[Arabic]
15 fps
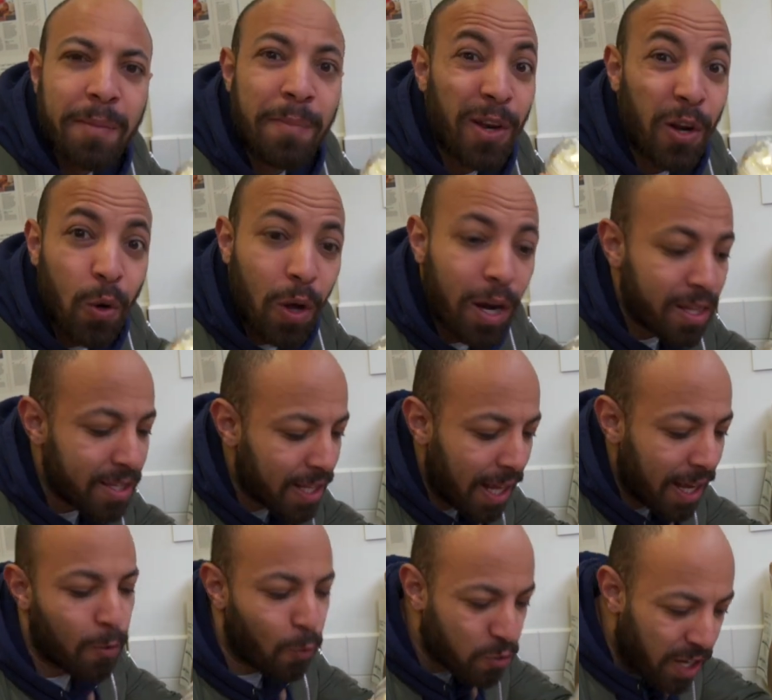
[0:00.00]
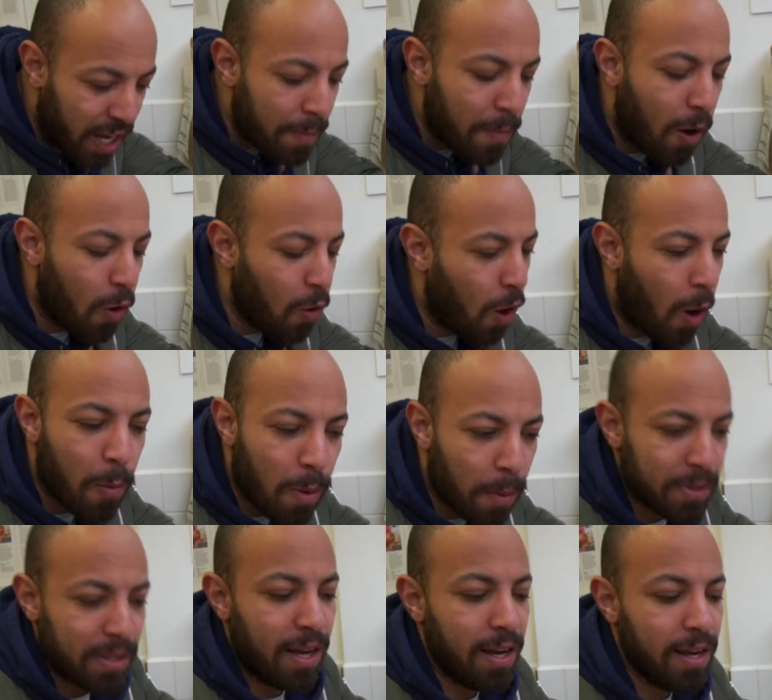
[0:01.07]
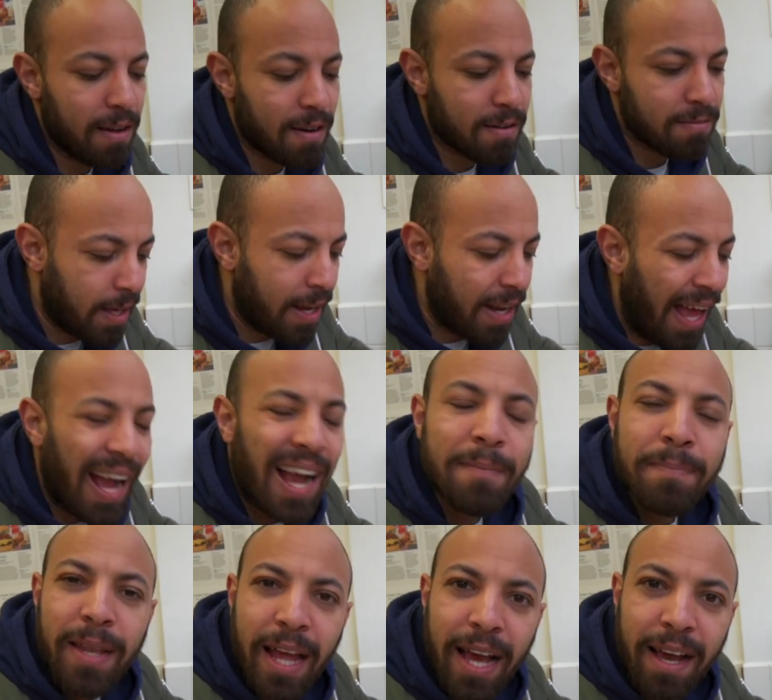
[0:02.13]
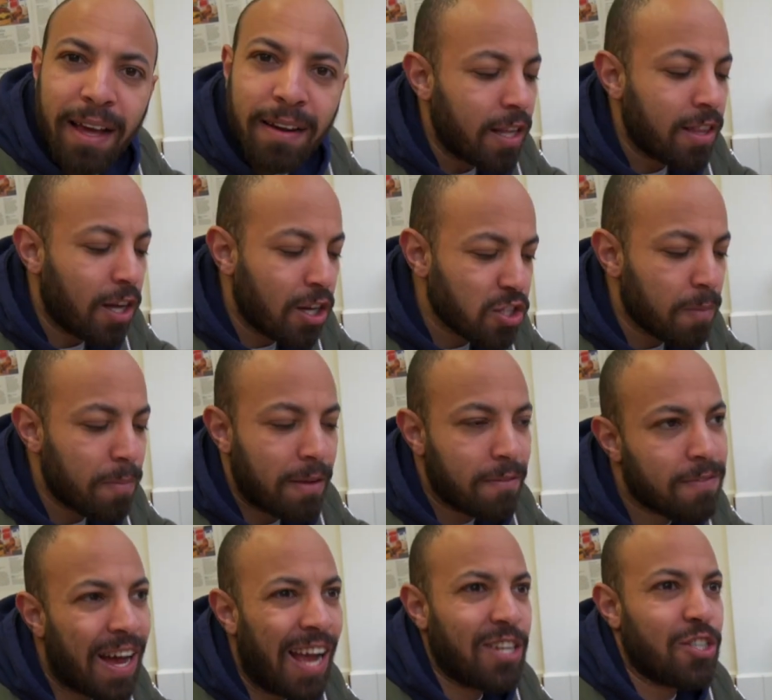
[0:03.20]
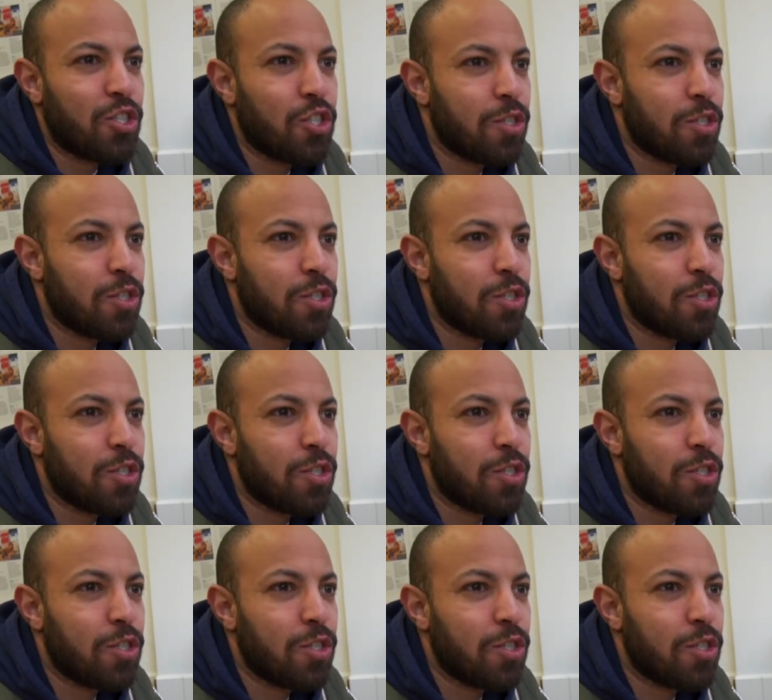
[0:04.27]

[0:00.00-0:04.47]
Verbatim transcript: بالكواليتي ده وزي ما هو عمره ما بيتغير يعني حاجه من الاخر انت اصلا ما ينفعش